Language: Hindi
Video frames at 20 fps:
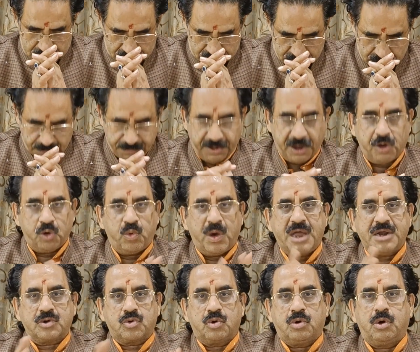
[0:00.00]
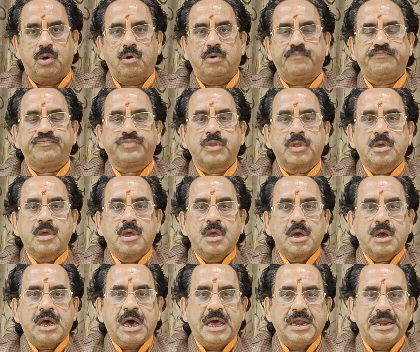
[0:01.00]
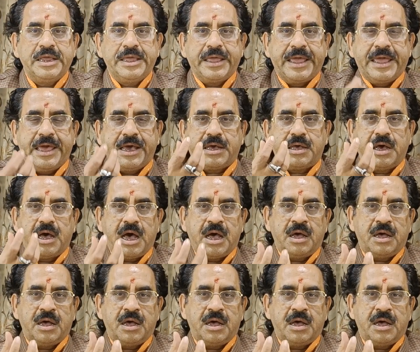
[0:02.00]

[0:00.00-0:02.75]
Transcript: भगवान को खाली एक